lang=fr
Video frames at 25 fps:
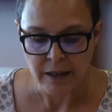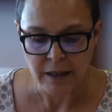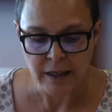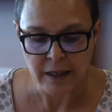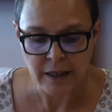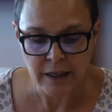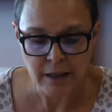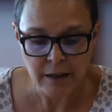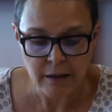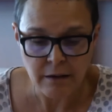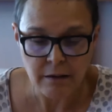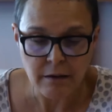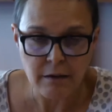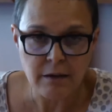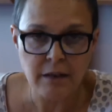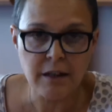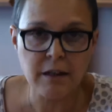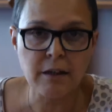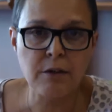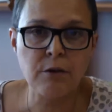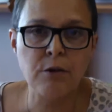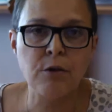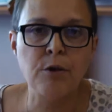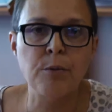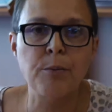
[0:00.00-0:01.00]
Et
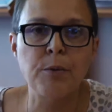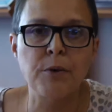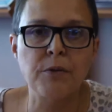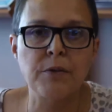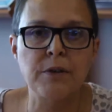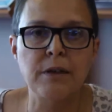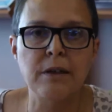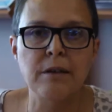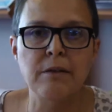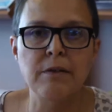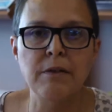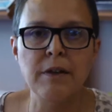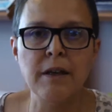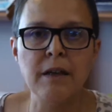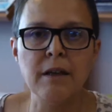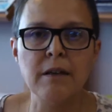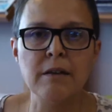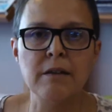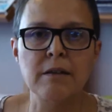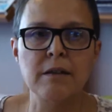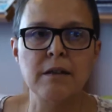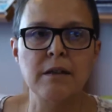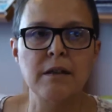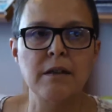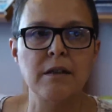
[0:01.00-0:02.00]
que peuvent-ils
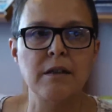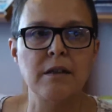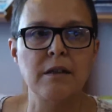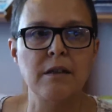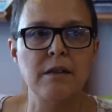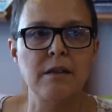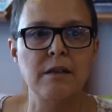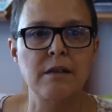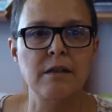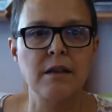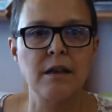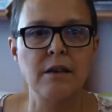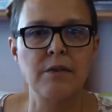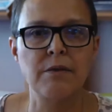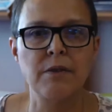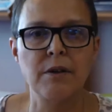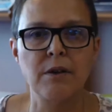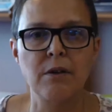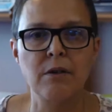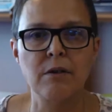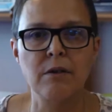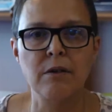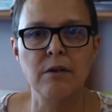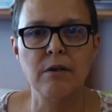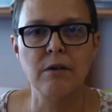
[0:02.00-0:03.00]
faire, ces,
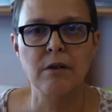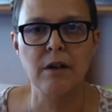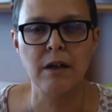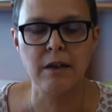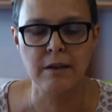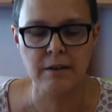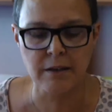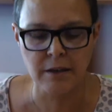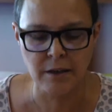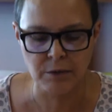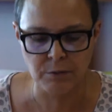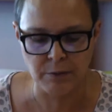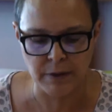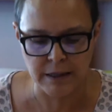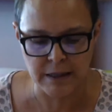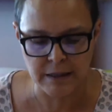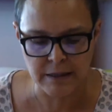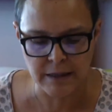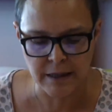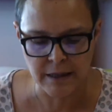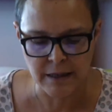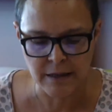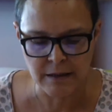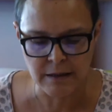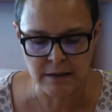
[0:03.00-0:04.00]
référents euh, internes ou
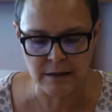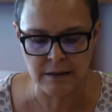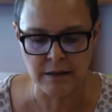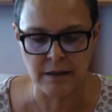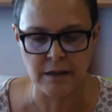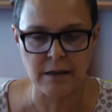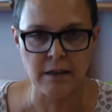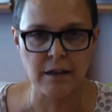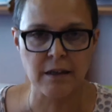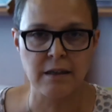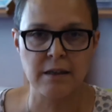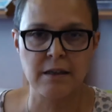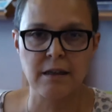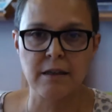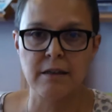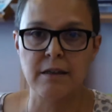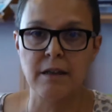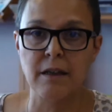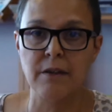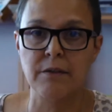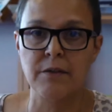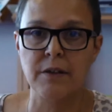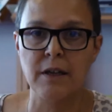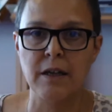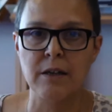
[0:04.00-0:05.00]
externes C'est-à-dire qu'ils
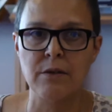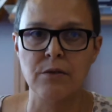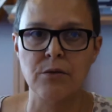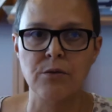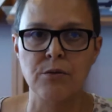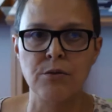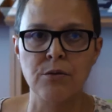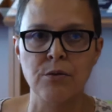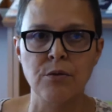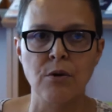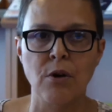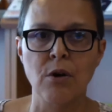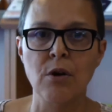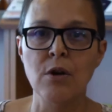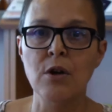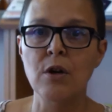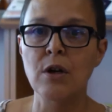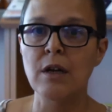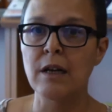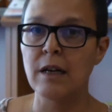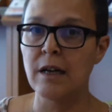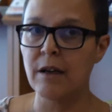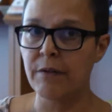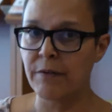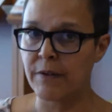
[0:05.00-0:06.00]
interviennent sur
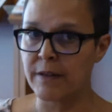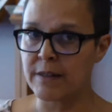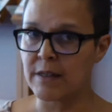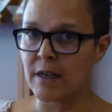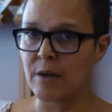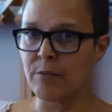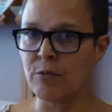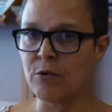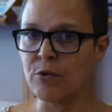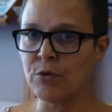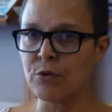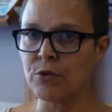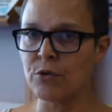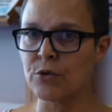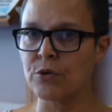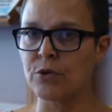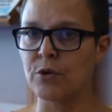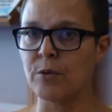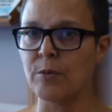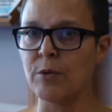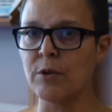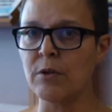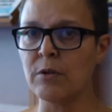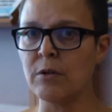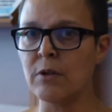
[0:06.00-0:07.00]
la phase amont,
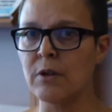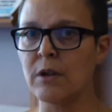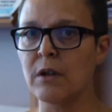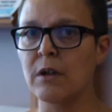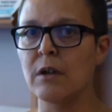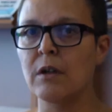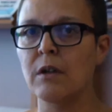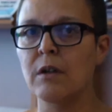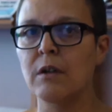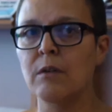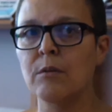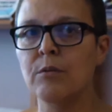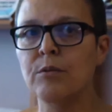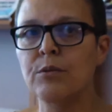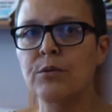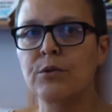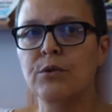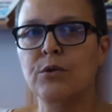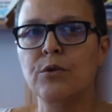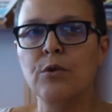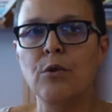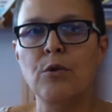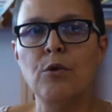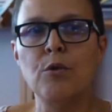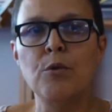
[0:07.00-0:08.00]
justement,
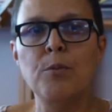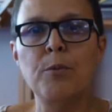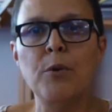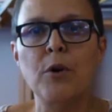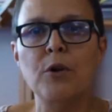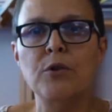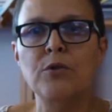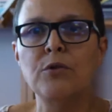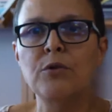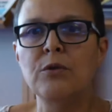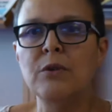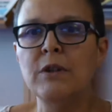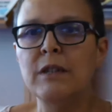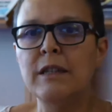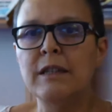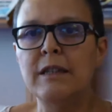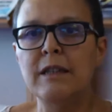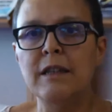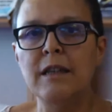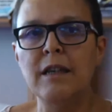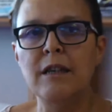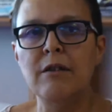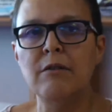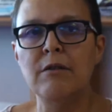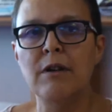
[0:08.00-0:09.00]
sur
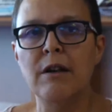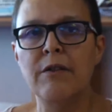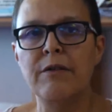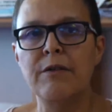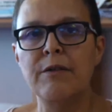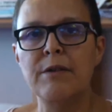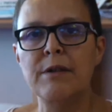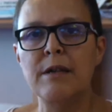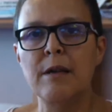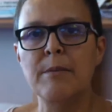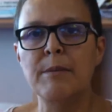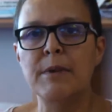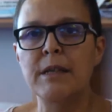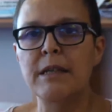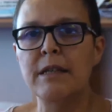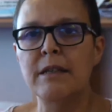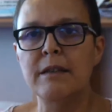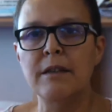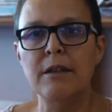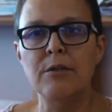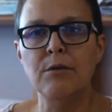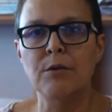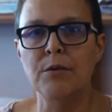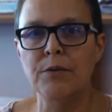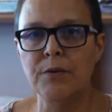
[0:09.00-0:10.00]
l'opportunité ou la
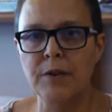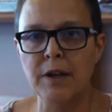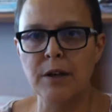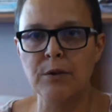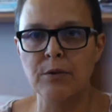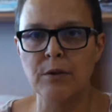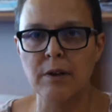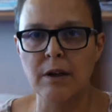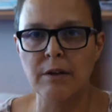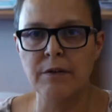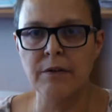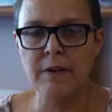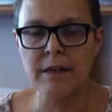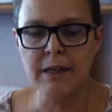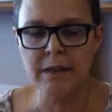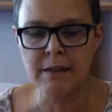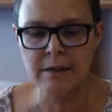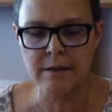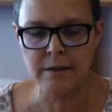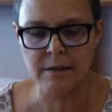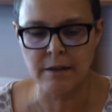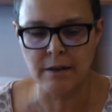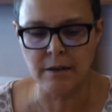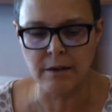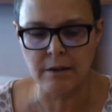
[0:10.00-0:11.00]
faisabilité de faire de la
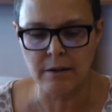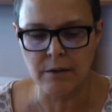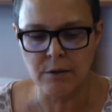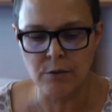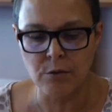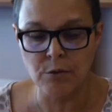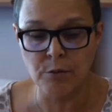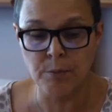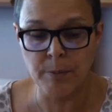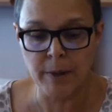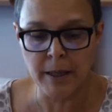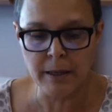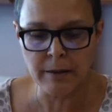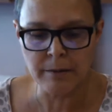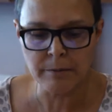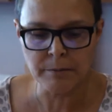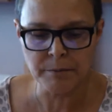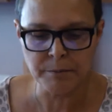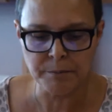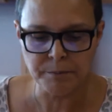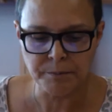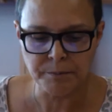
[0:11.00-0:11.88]
feste ou pas,